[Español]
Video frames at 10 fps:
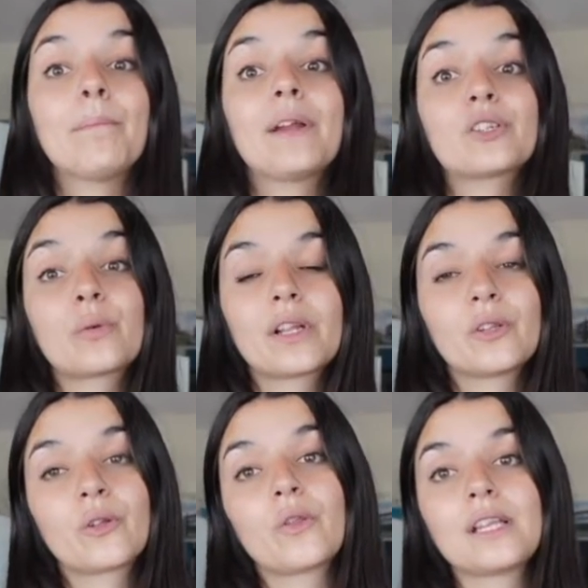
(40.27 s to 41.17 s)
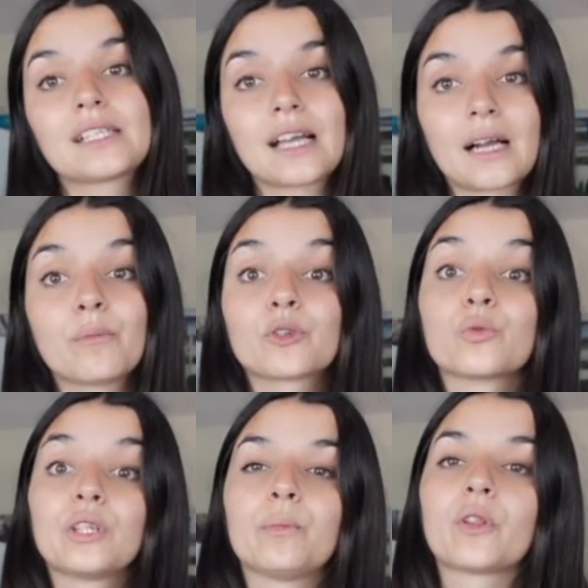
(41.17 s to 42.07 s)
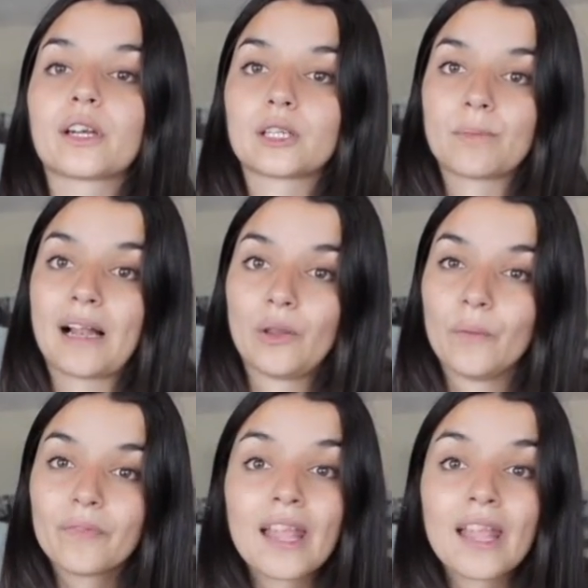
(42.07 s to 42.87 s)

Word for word: pero sobre todo destaca por su tipo de respaldo.